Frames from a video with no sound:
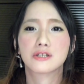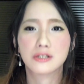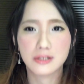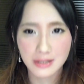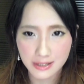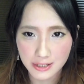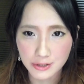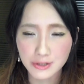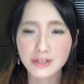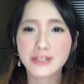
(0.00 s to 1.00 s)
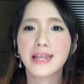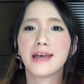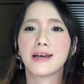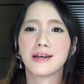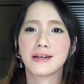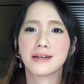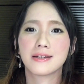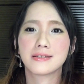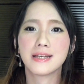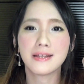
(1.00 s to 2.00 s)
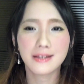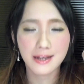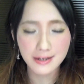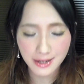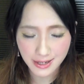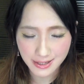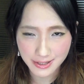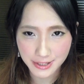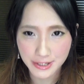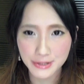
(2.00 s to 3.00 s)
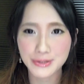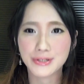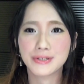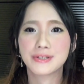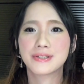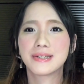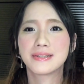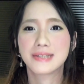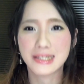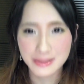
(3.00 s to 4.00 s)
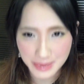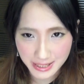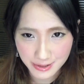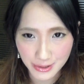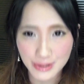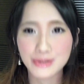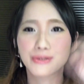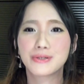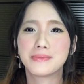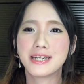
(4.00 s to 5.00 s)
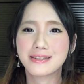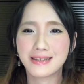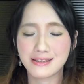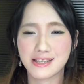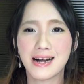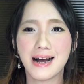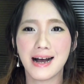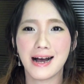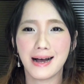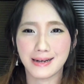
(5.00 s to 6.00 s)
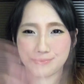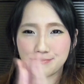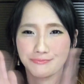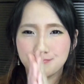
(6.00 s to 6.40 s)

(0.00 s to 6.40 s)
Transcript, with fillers: 崩れにくくて、全年齢ができる夏メイクのフルメイクでした。